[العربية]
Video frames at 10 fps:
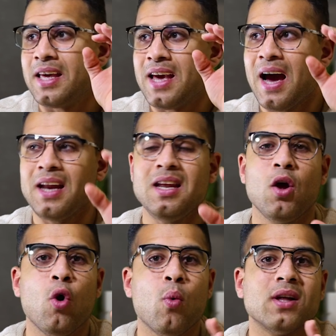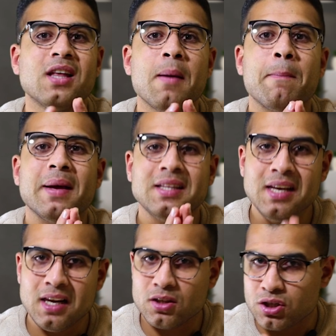يعني هو ده
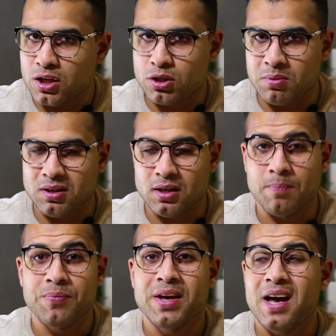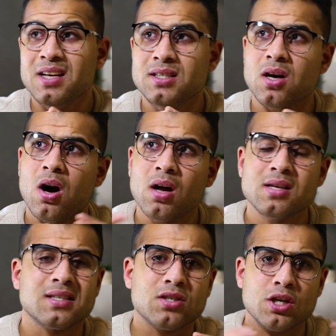بديل تشات جي بي تي انسى
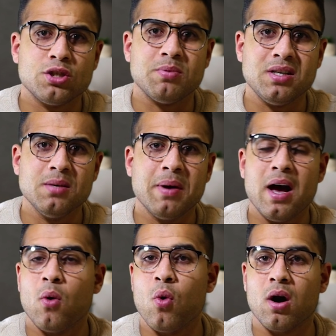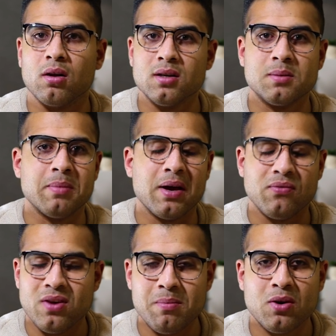خالص تشات جي بي تي بقى هو خلاص بقى
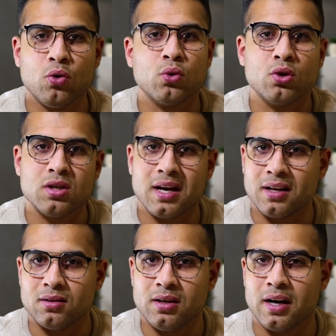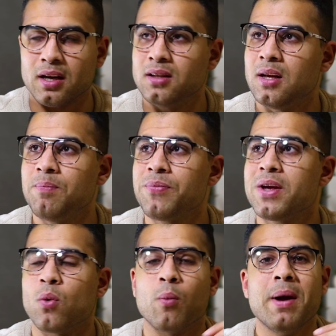فيه منه نسخ كتيره جدا
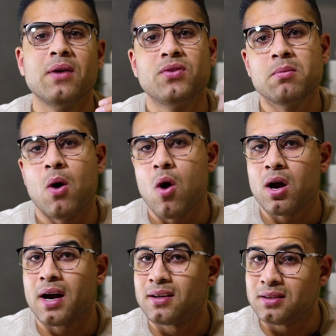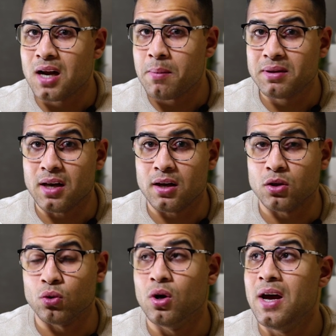وبقى فيه مواقع كتيره
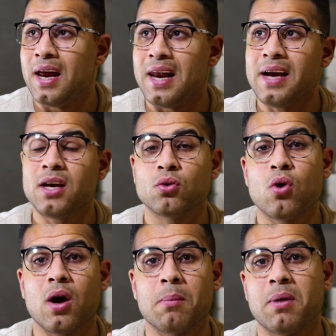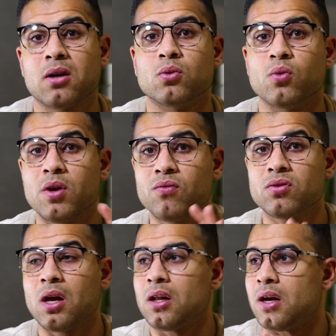بتقلده لكن جوجل برضه
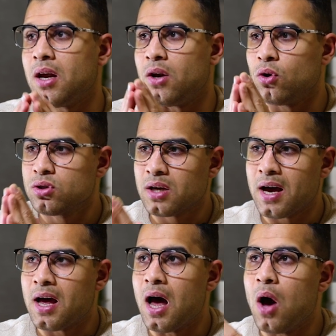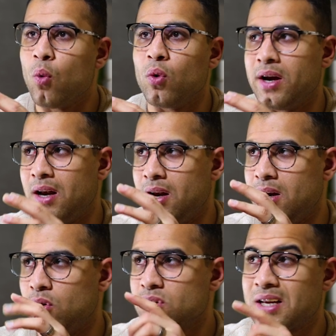يفضل النسخه او
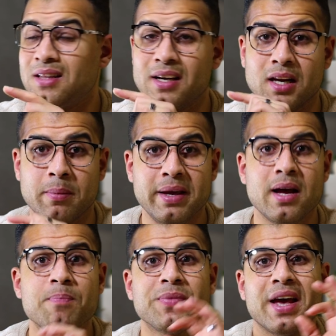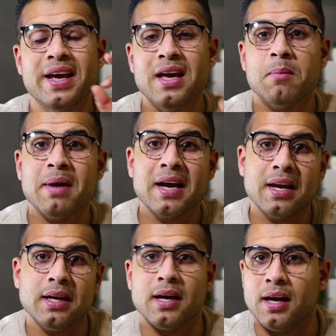النسخه التجريبيه هي
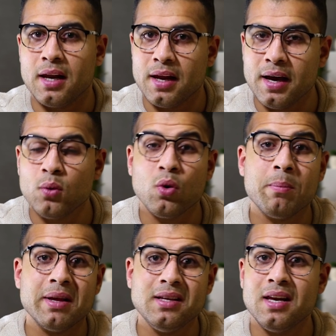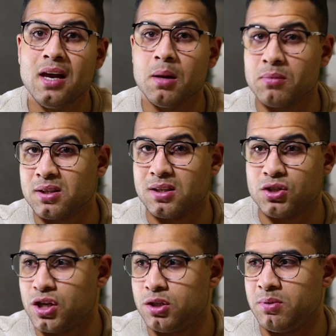المجانيه الى الان والبديله للنص
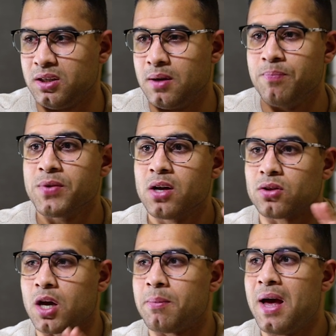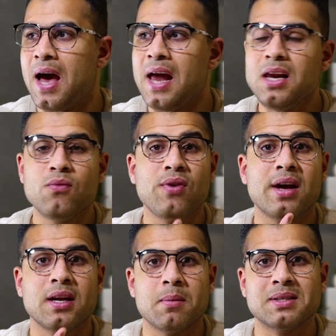تشات جي بي تي طيب هل ينفع
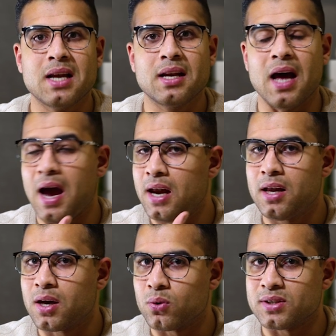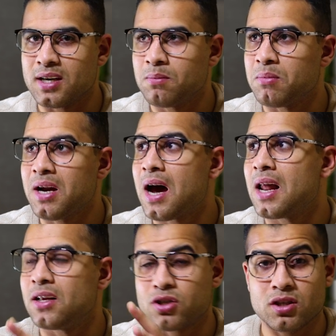ان انا مثلا احل كويزات من
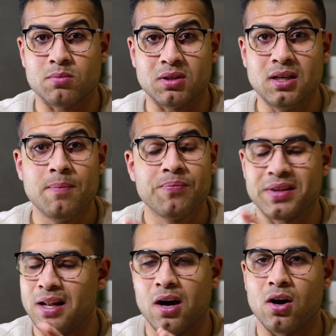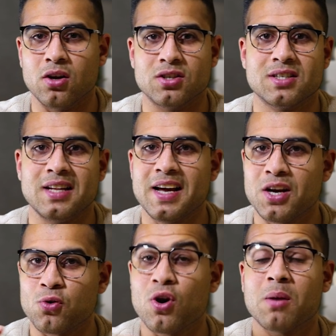على تشات جي بي تي لا خالص
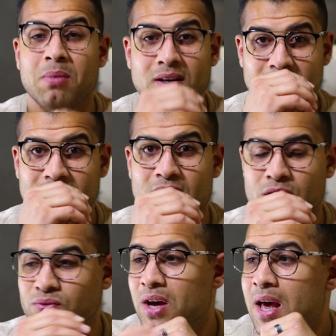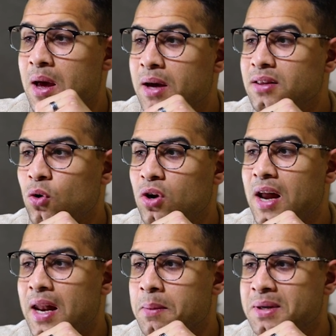لكن جوجل برضه تعرف انت كل
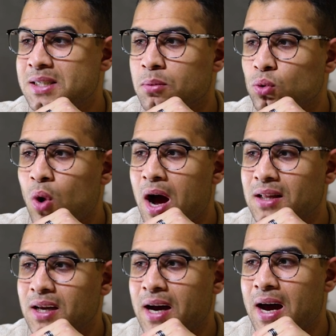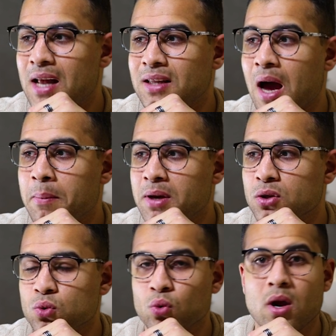اللي عليك بس بتروح عندك على
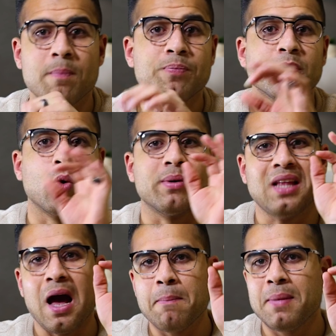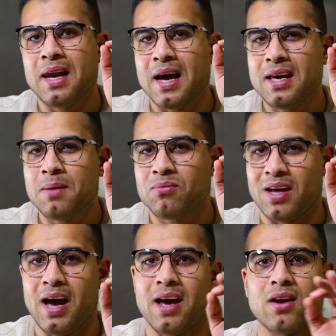تحميل صوره وبتحمل اي
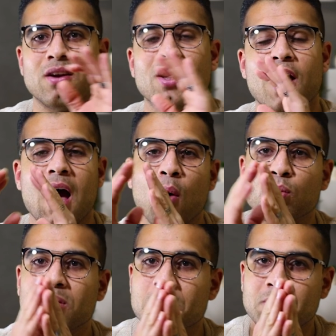امتحان او